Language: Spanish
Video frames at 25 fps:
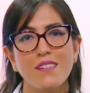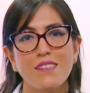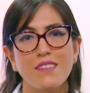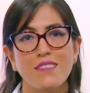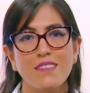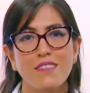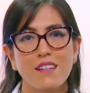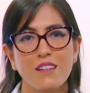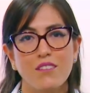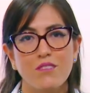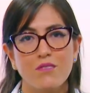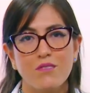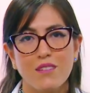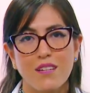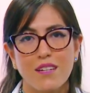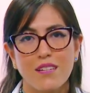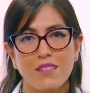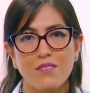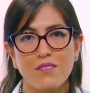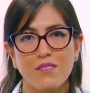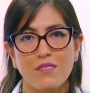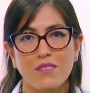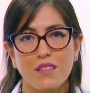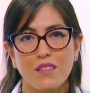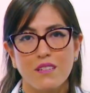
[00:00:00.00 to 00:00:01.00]
De los
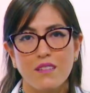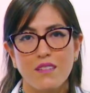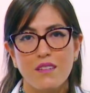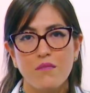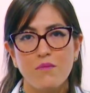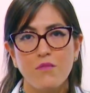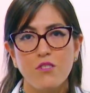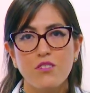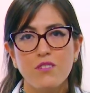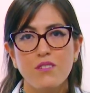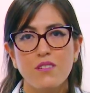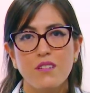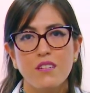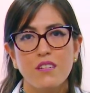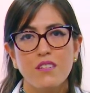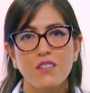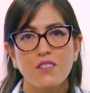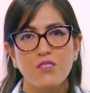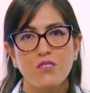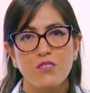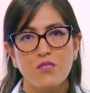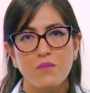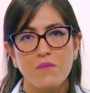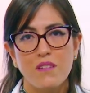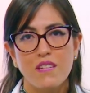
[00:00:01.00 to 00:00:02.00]
casos activos,
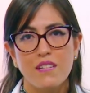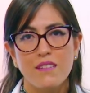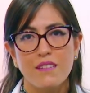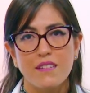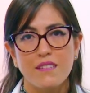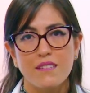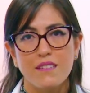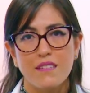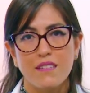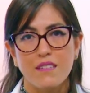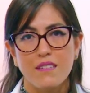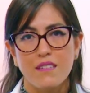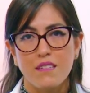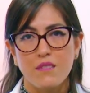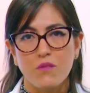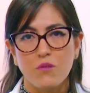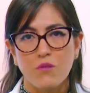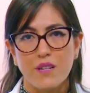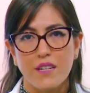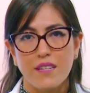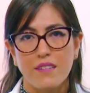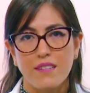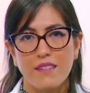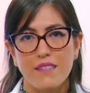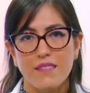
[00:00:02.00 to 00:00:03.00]

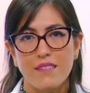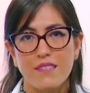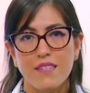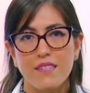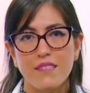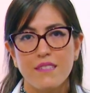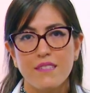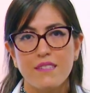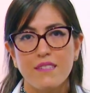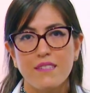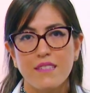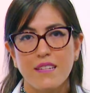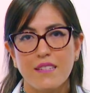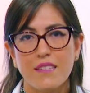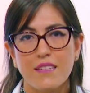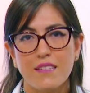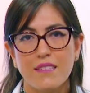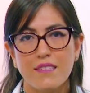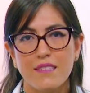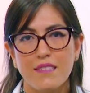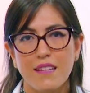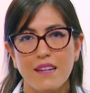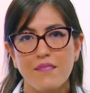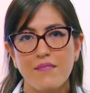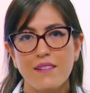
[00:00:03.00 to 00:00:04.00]
2.347 están
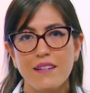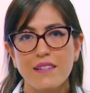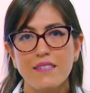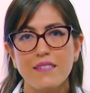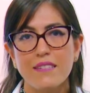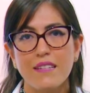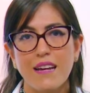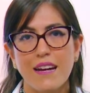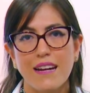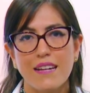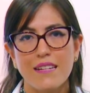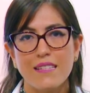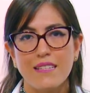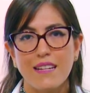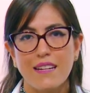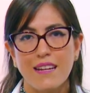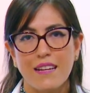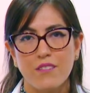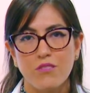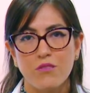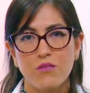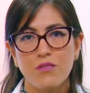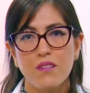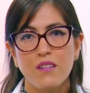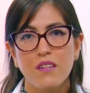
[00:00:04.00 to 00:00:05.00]
estables,
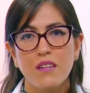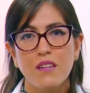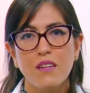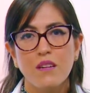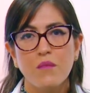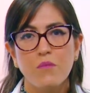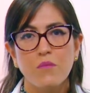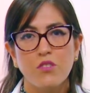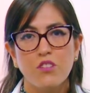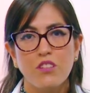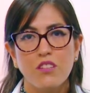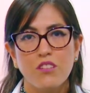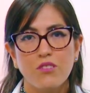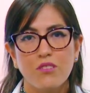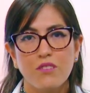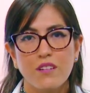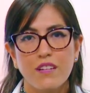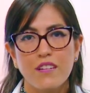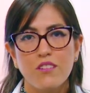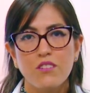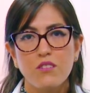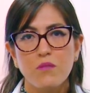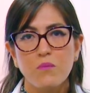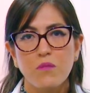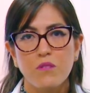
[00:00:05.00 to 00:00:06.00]
aislados,
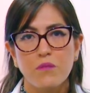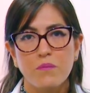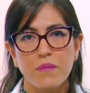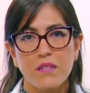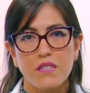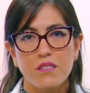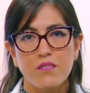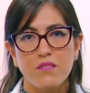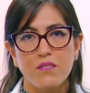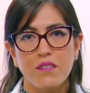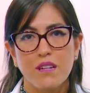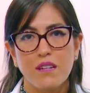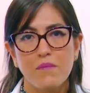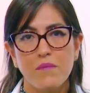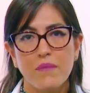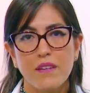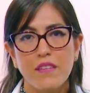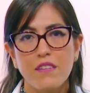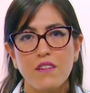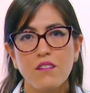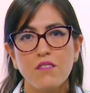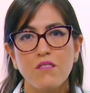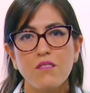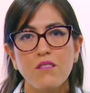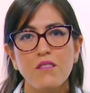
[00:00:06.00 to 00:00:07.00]
monitoreados por personal
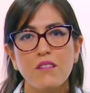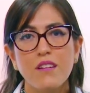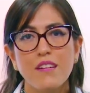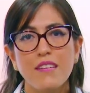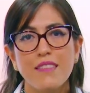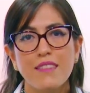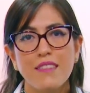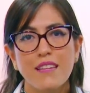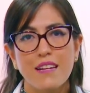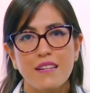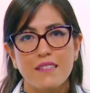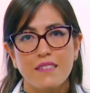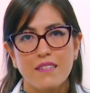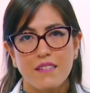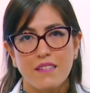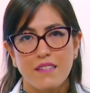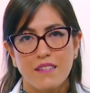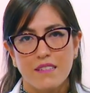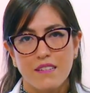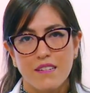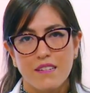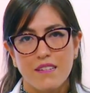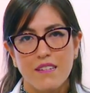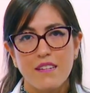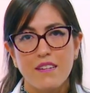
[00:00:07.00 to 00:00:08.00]
médico de la
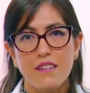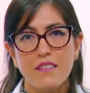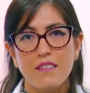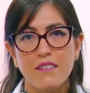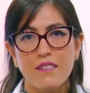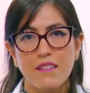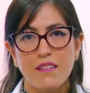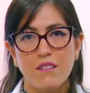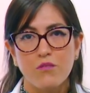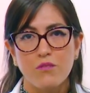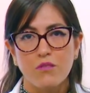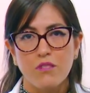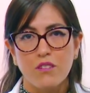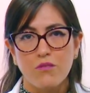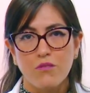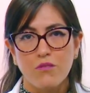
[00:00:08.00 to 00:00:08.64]
Secretaría de Salud de